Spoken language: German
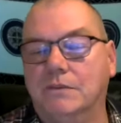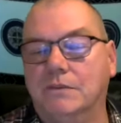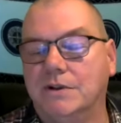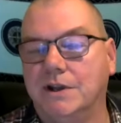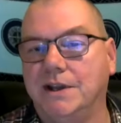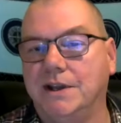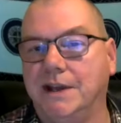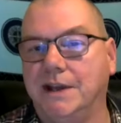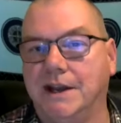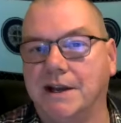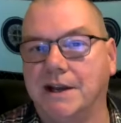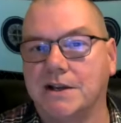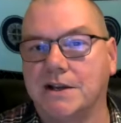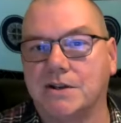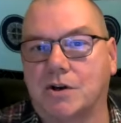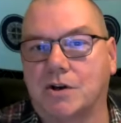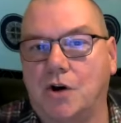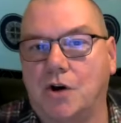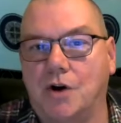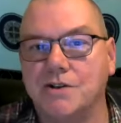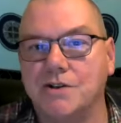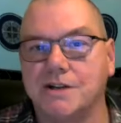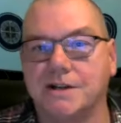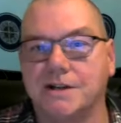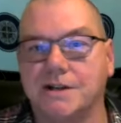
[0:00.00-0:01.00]
jeder
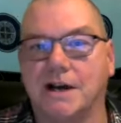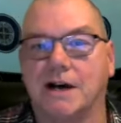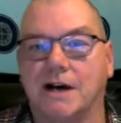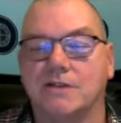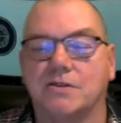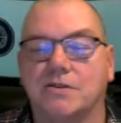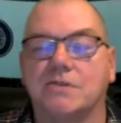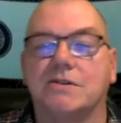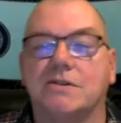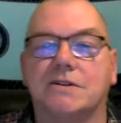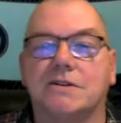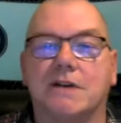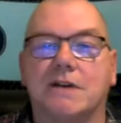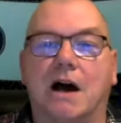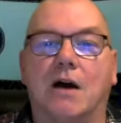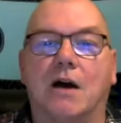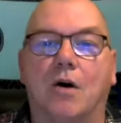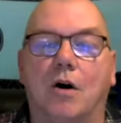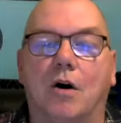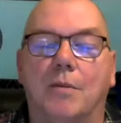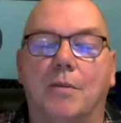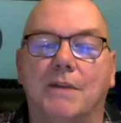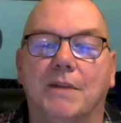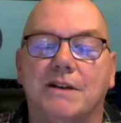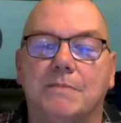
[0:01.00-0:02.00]
konnte da sozusagen
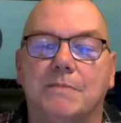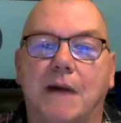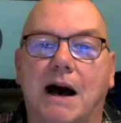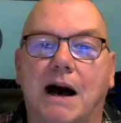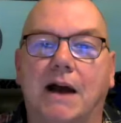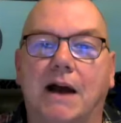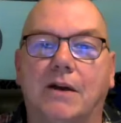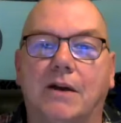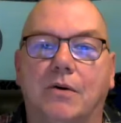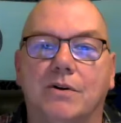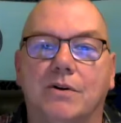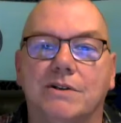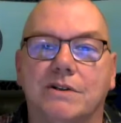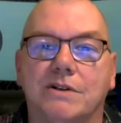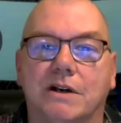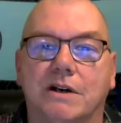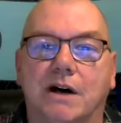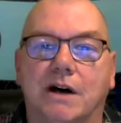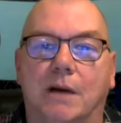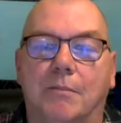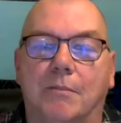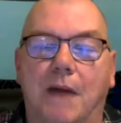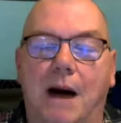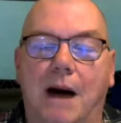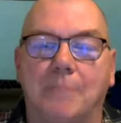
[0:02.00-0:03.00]
auch mitmachen und
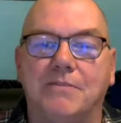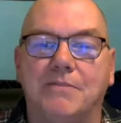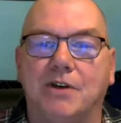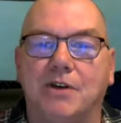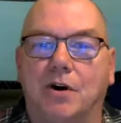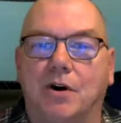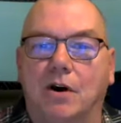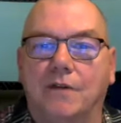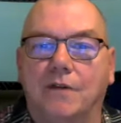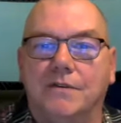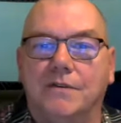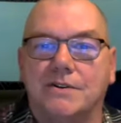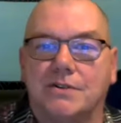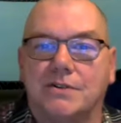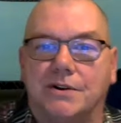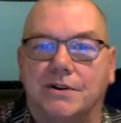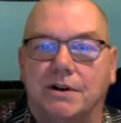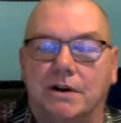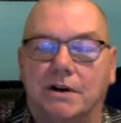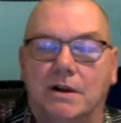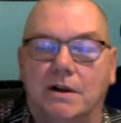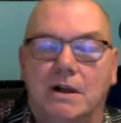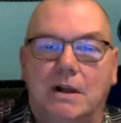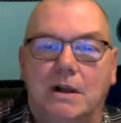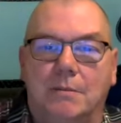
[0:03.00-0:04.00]
ähm, habt ihr irgendwie so
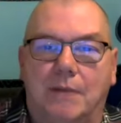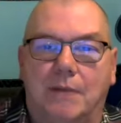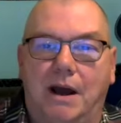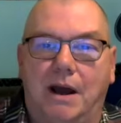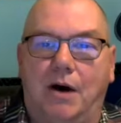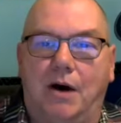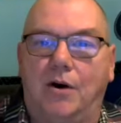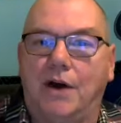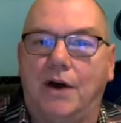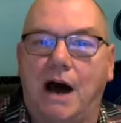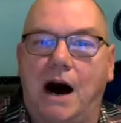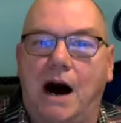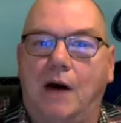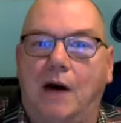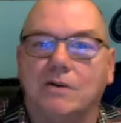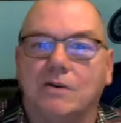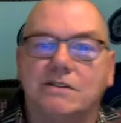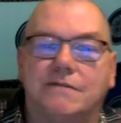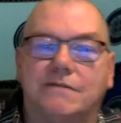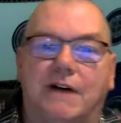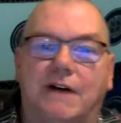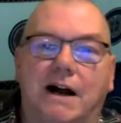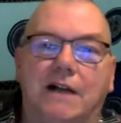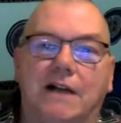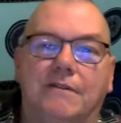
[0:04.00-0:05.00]
eine, bei eurer
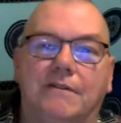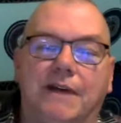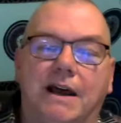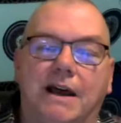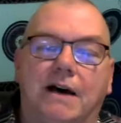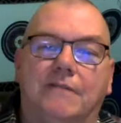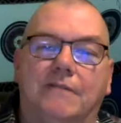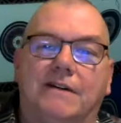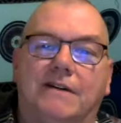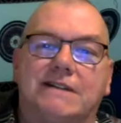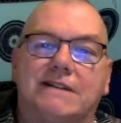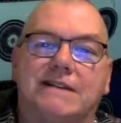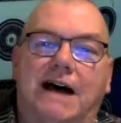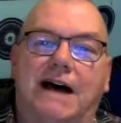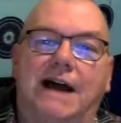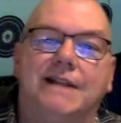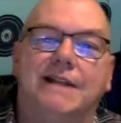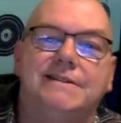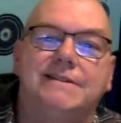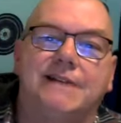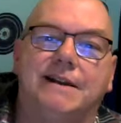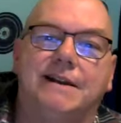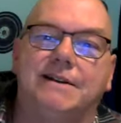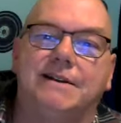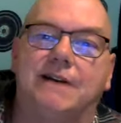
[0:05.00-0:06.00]
Auswahl, wer was
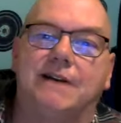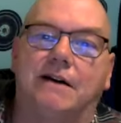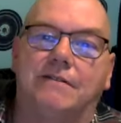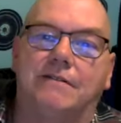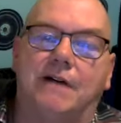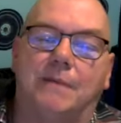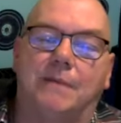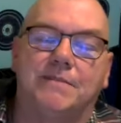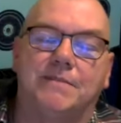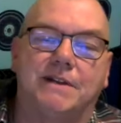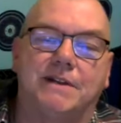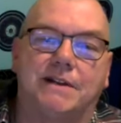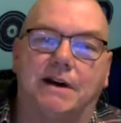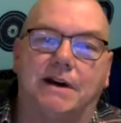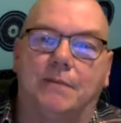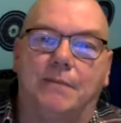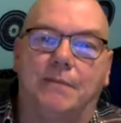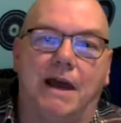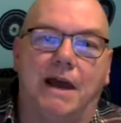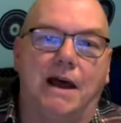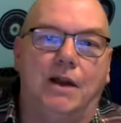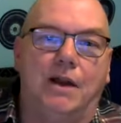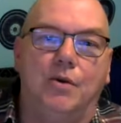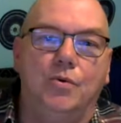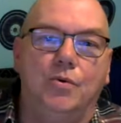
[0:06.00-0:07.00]
einsenden darf, habt ihr da
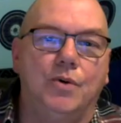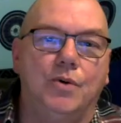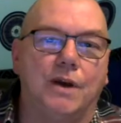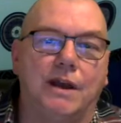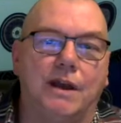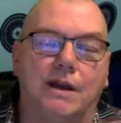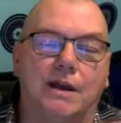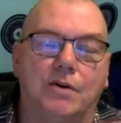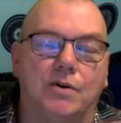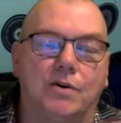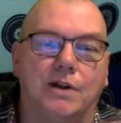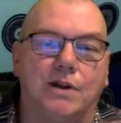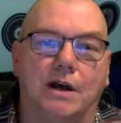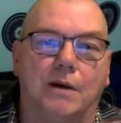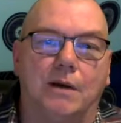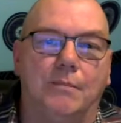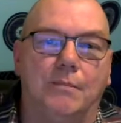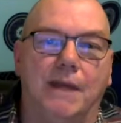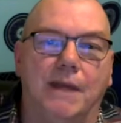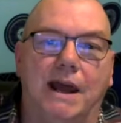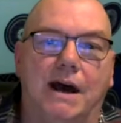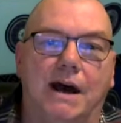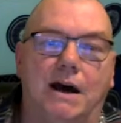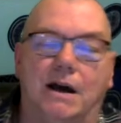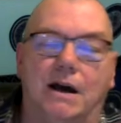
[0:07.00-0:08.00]
mehr Lyrik oder
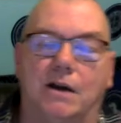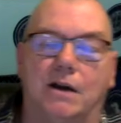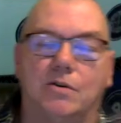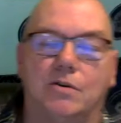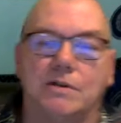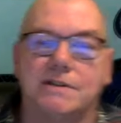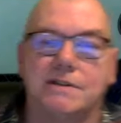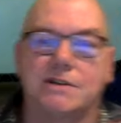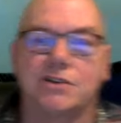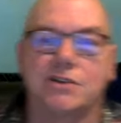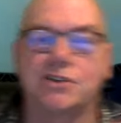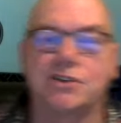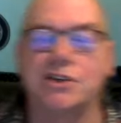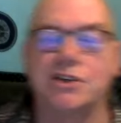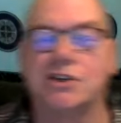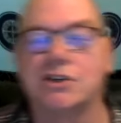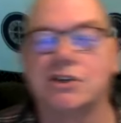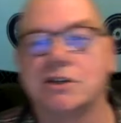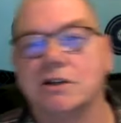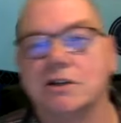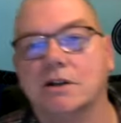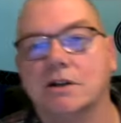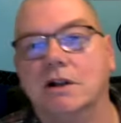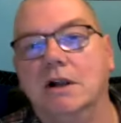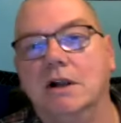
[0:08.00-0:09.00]
mehr
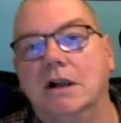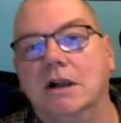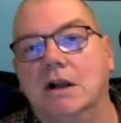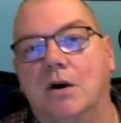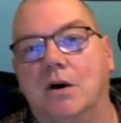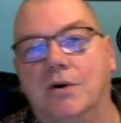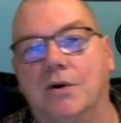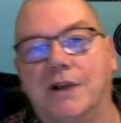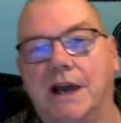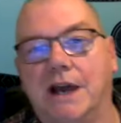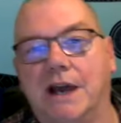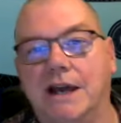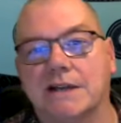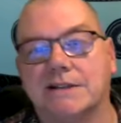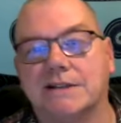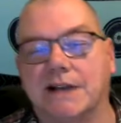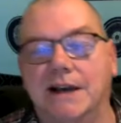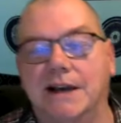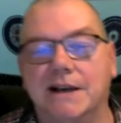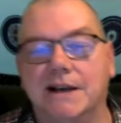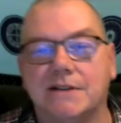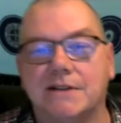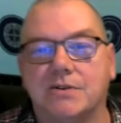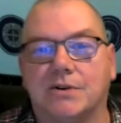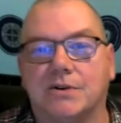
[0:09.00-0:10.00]
Kurzgeschichten oder
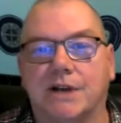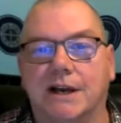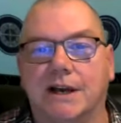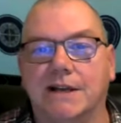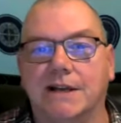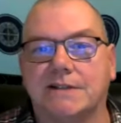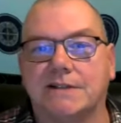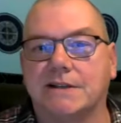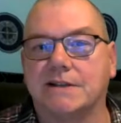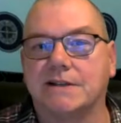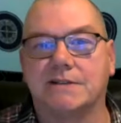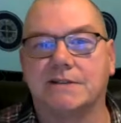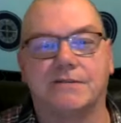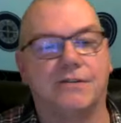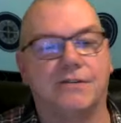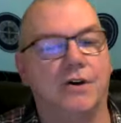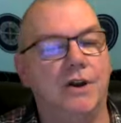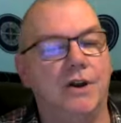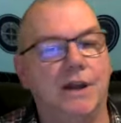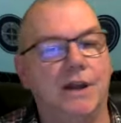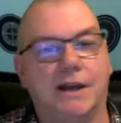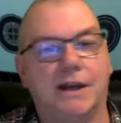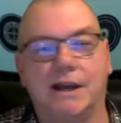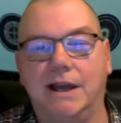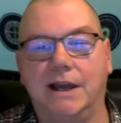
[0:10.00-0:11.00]
Essays oder ist das
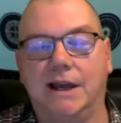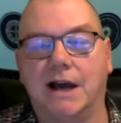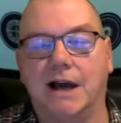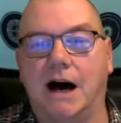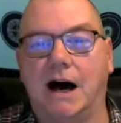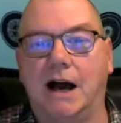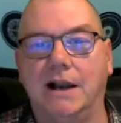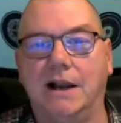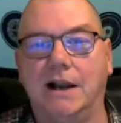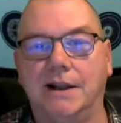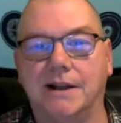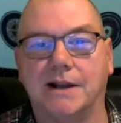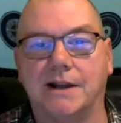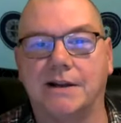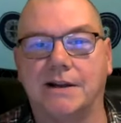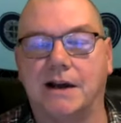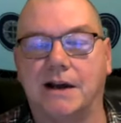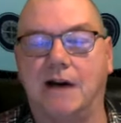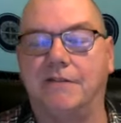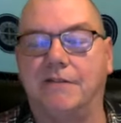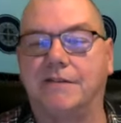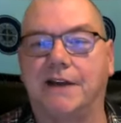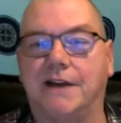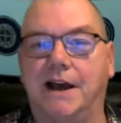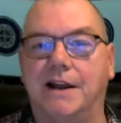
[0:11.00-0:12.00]
völlig egal? Jeder
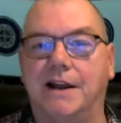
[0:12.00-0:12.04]
darf